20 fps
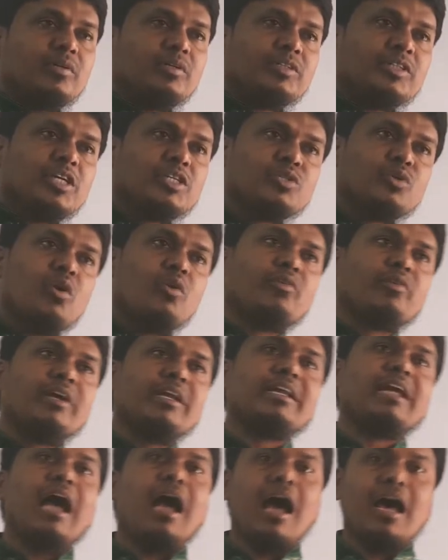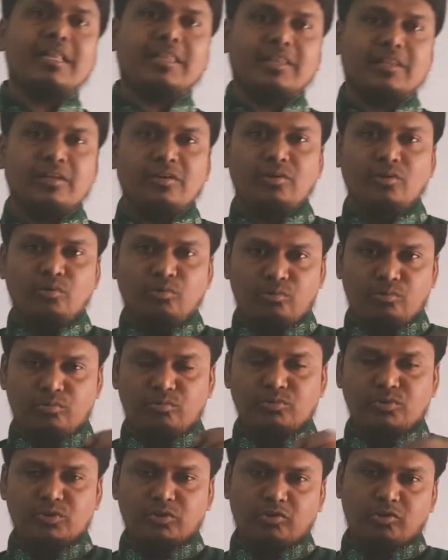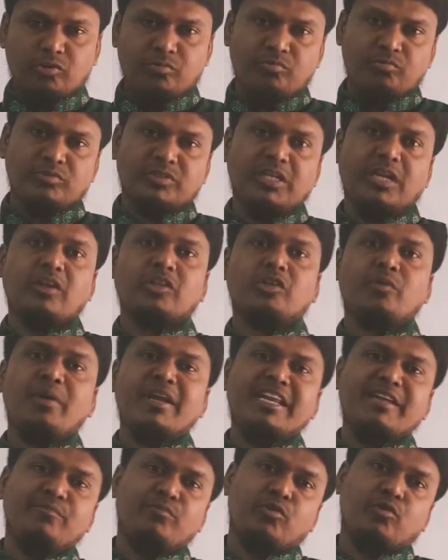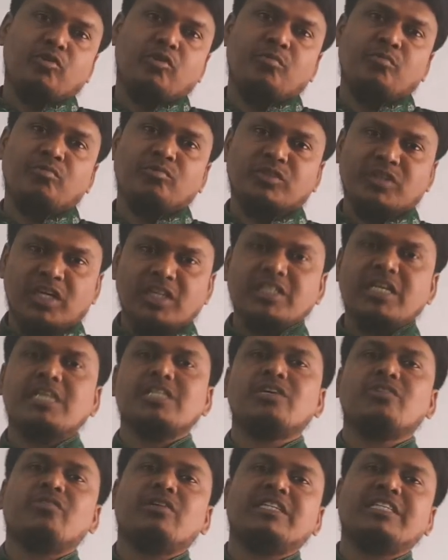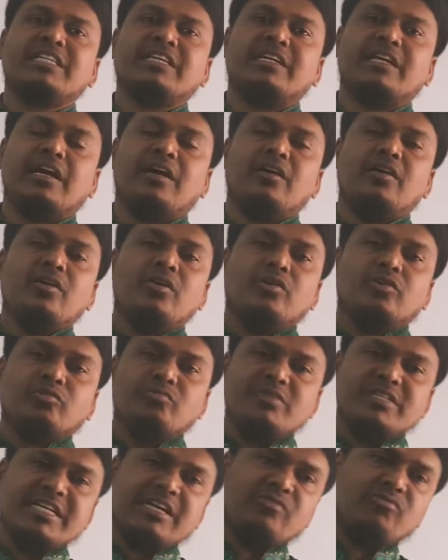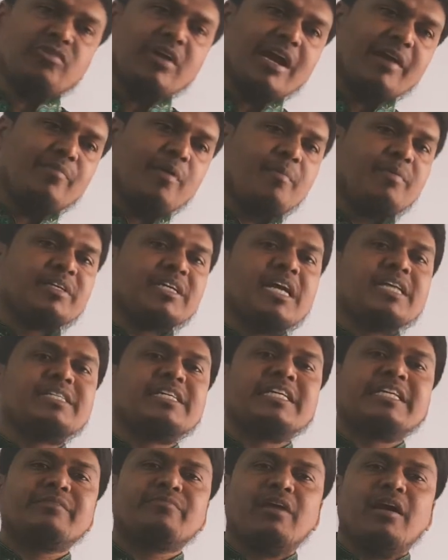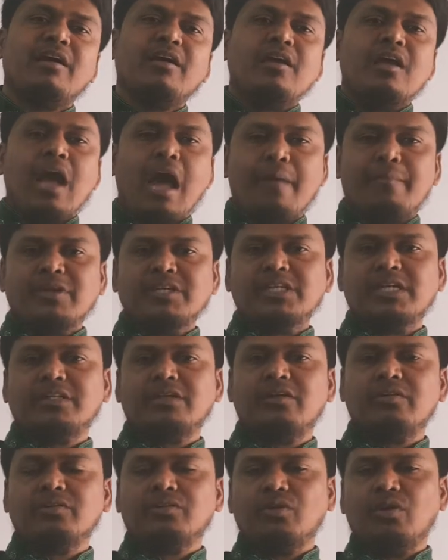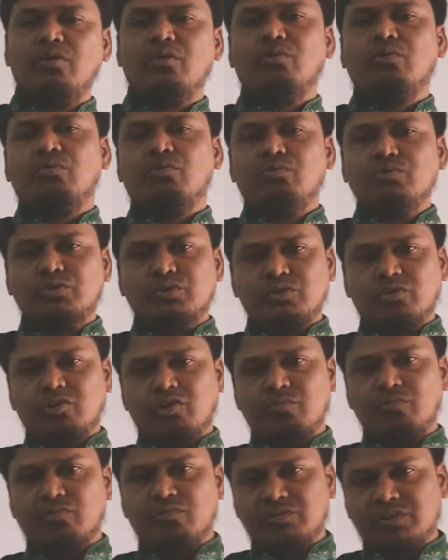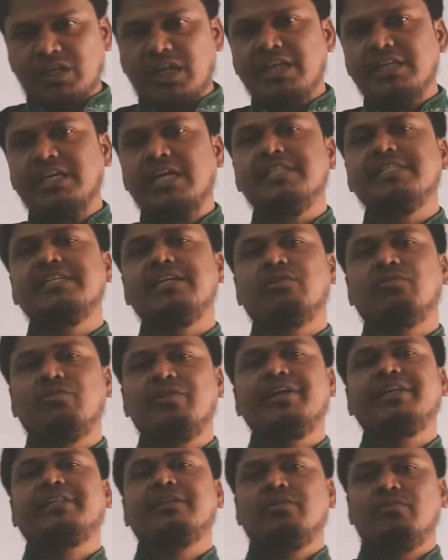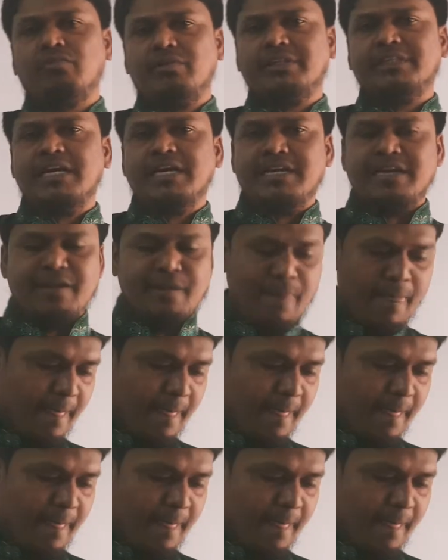সেই চলকের ঘাত উচ্চক্রম অনুসারে অথবা নিম্নক্রম অনুসারে সাজানো আছে কিনা তুমি যে কোনো একভাবে সাজিয়ে নিবা আমরা সাধারণত উচ্চক্রম অনুসারে সাজিয়ে করে করে থাকি